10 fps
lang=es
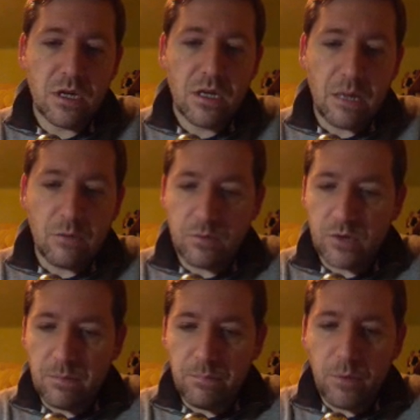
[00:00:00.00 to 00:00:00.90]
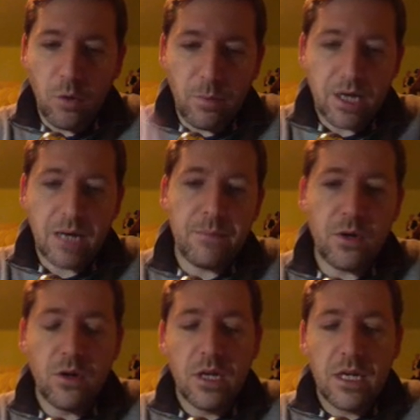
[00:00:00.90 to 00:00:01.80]
Vamos a poner POW, por ejemplo,
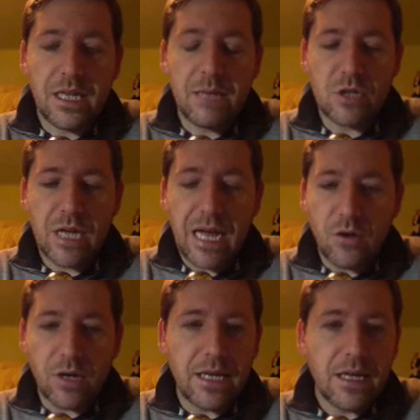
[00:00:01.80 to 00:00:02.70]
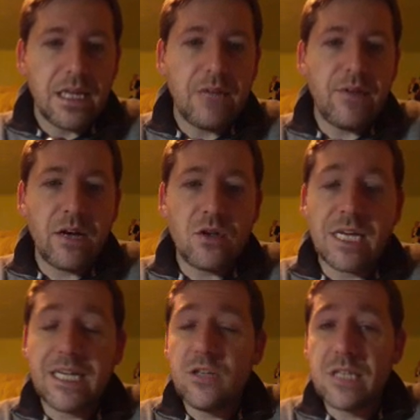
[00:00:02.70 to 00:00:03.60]
le damos al OK y fijaros que
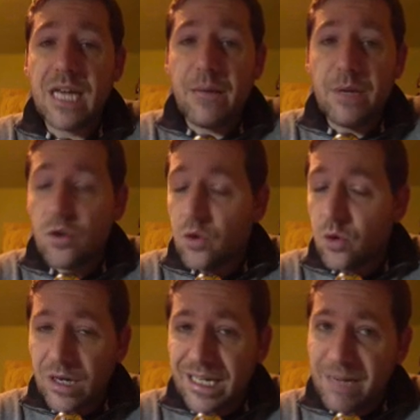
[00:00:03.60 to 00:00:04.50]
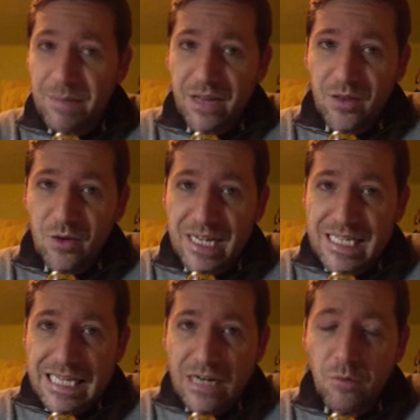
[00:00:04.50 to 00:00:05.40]
aquí nos deja abrirlo con cualquier aplicación que
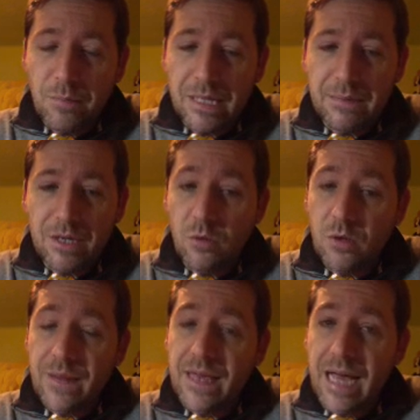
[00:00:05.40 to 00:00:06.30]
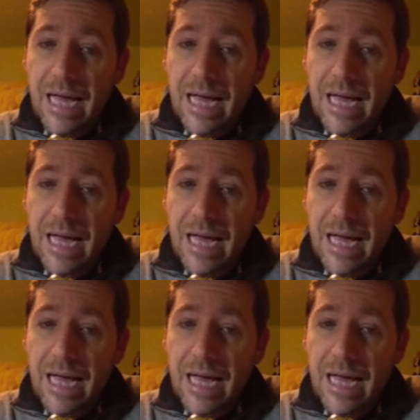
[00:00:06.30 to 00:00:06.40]
sea compatible como la de